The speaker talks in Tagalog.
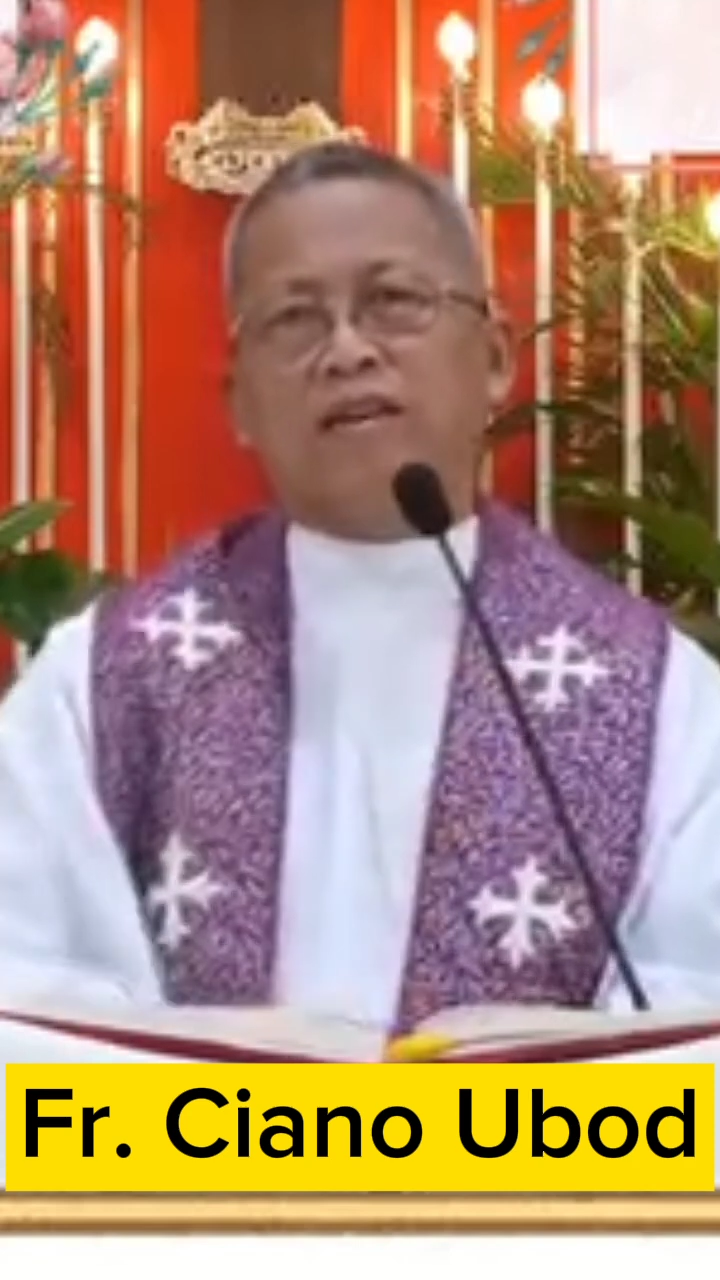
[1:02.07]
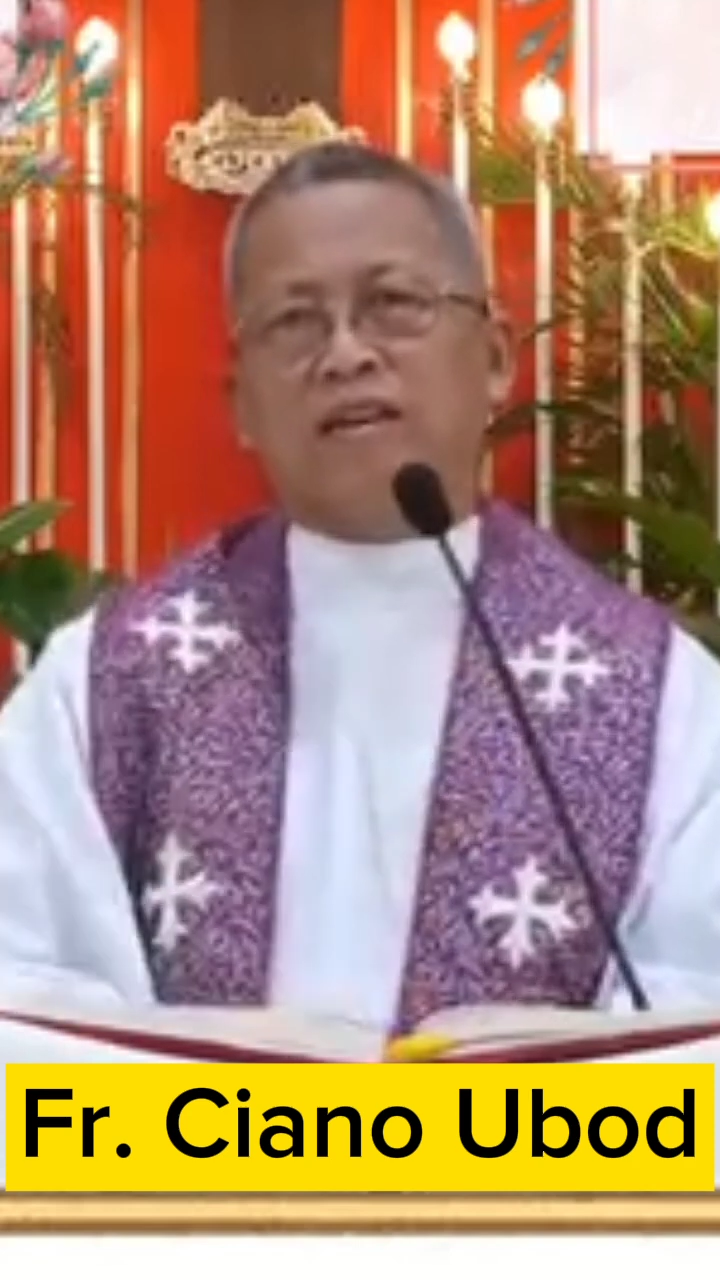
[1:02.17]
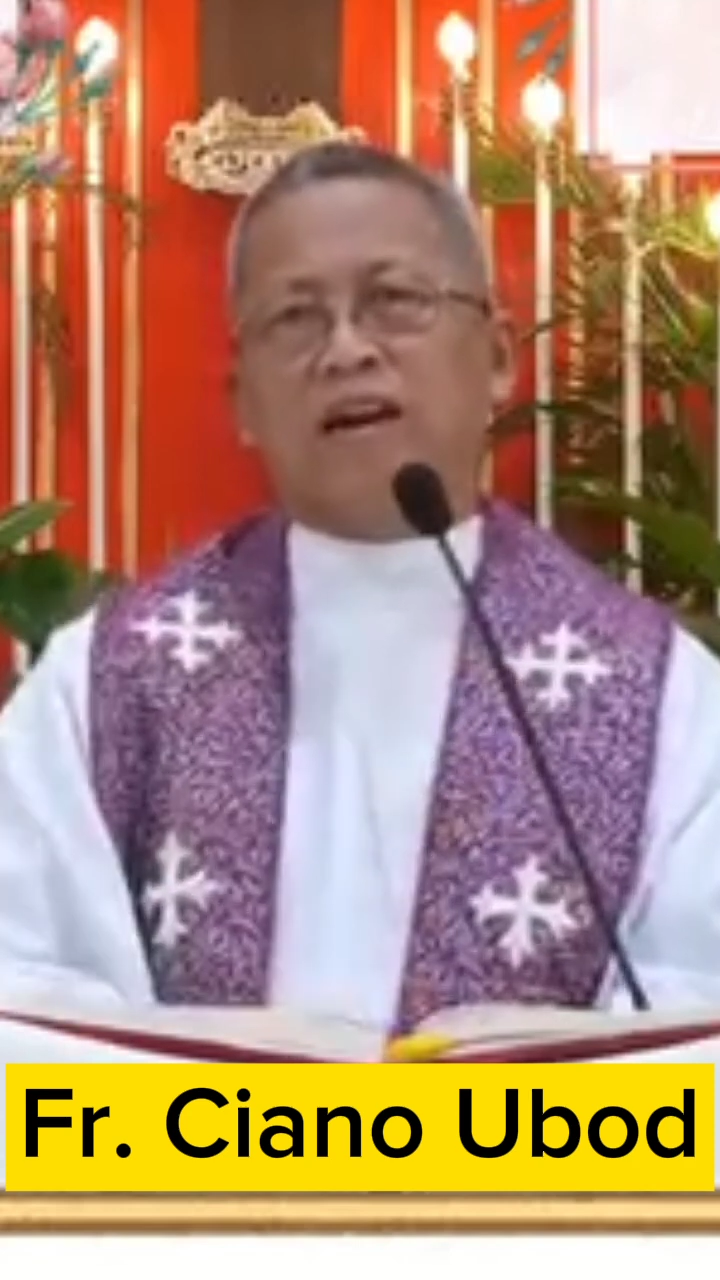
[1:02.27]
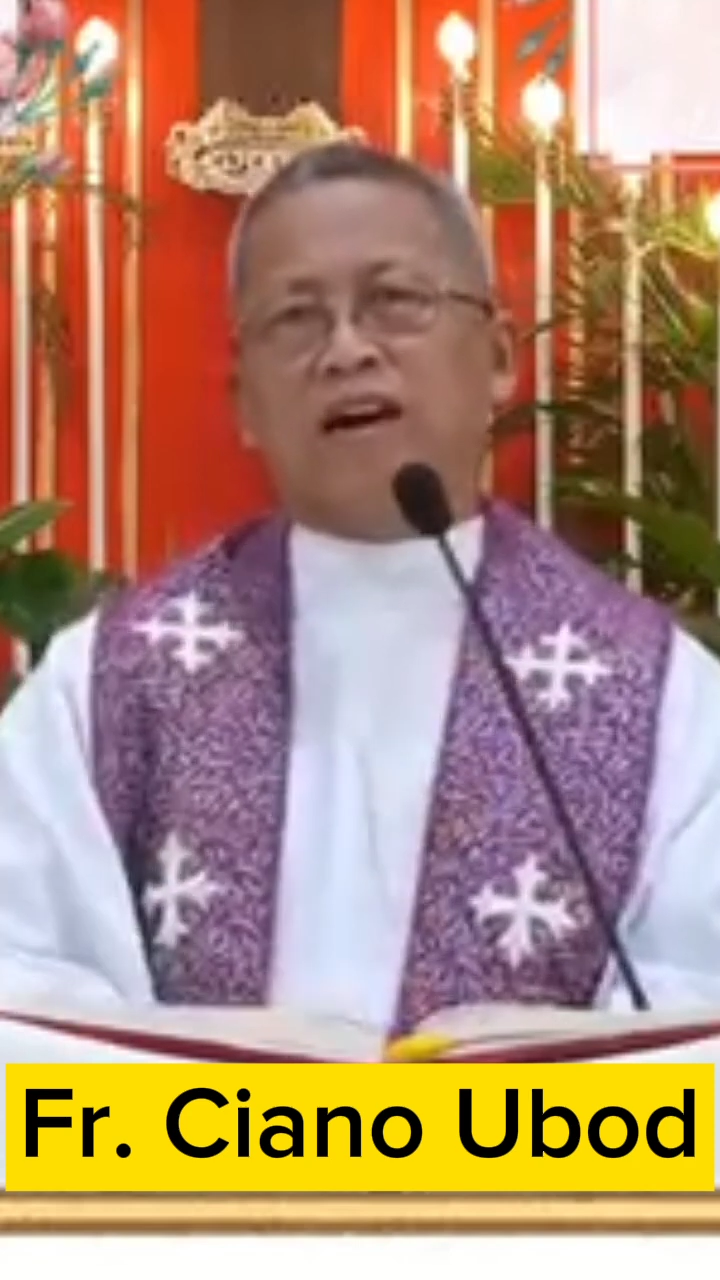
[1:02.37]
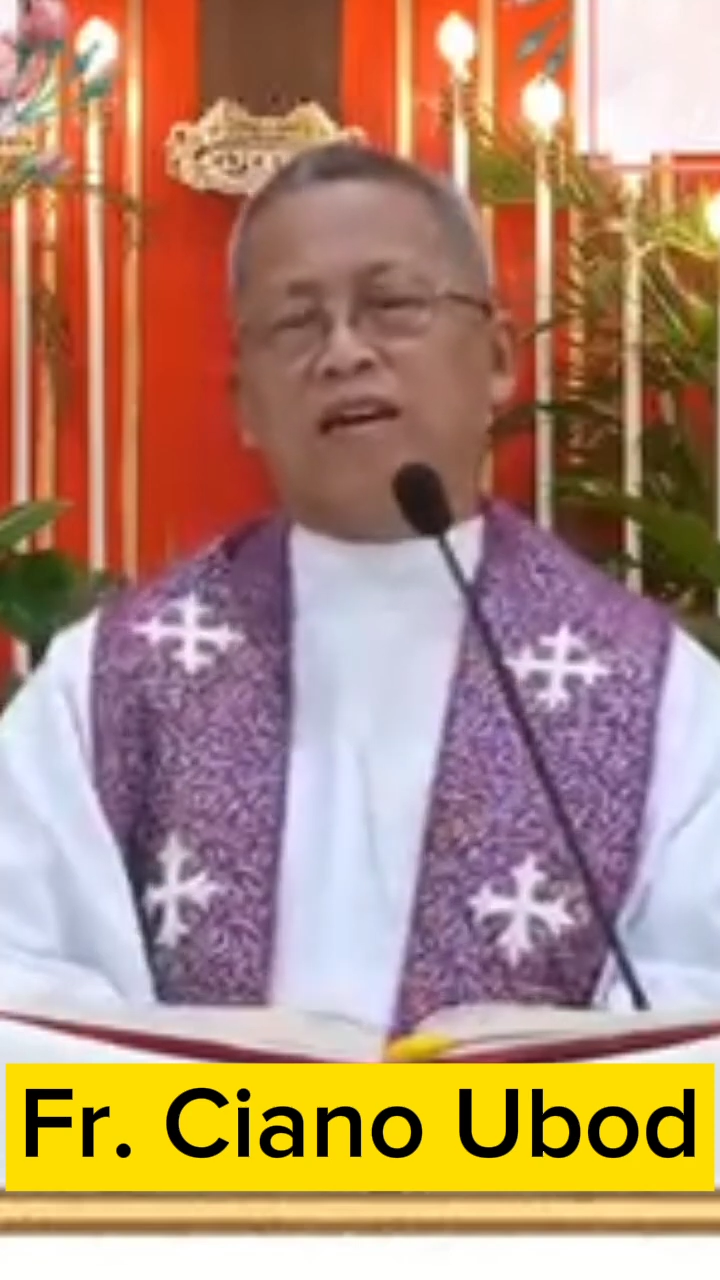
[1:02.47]

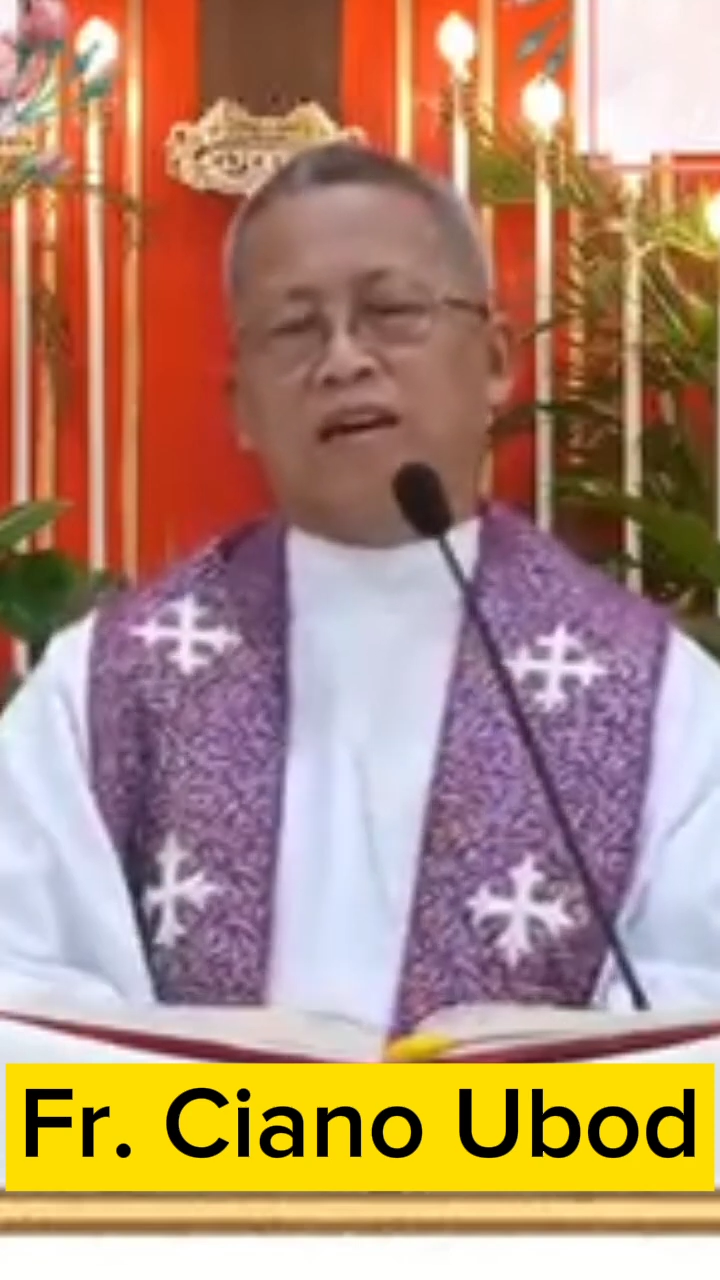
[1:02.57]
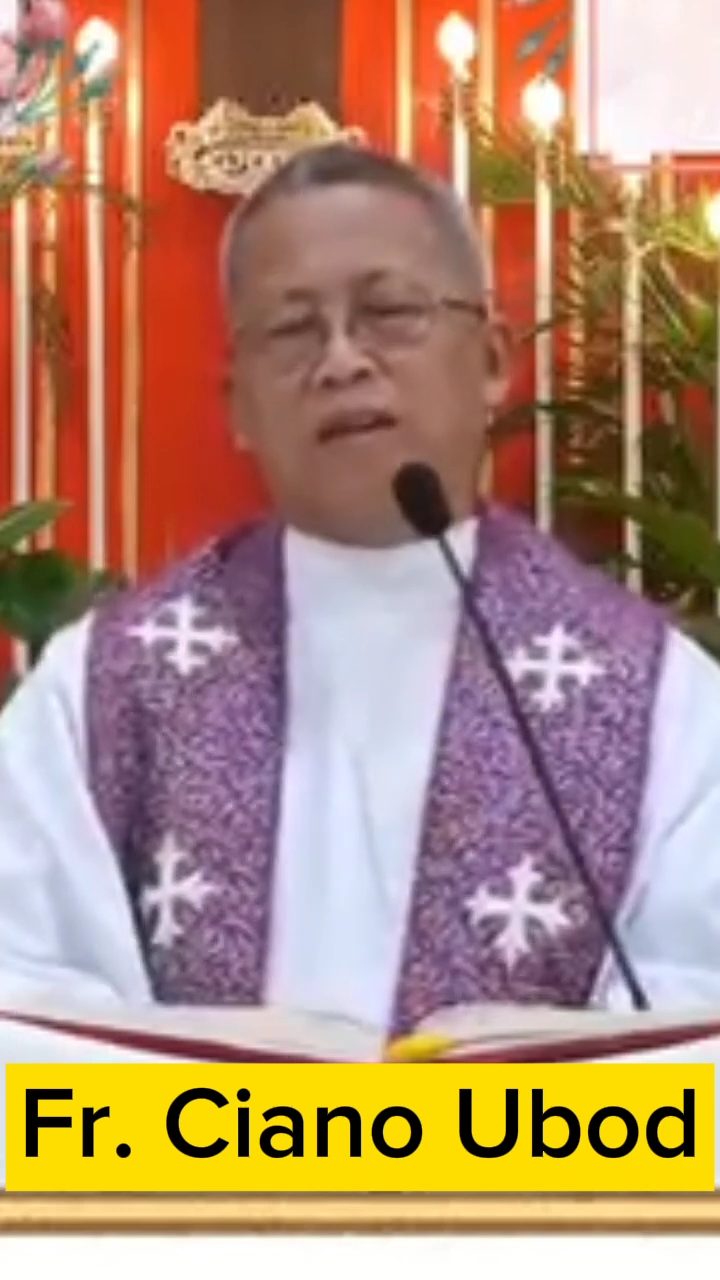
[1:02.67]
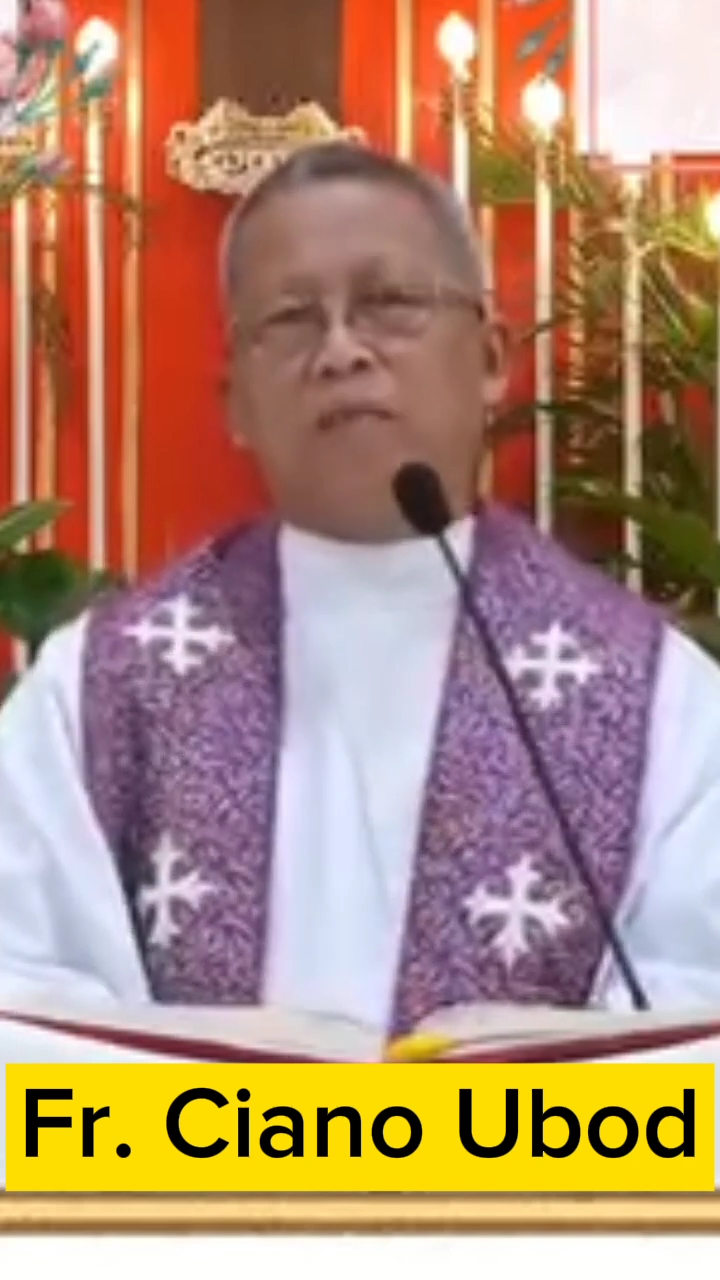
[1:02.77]
nga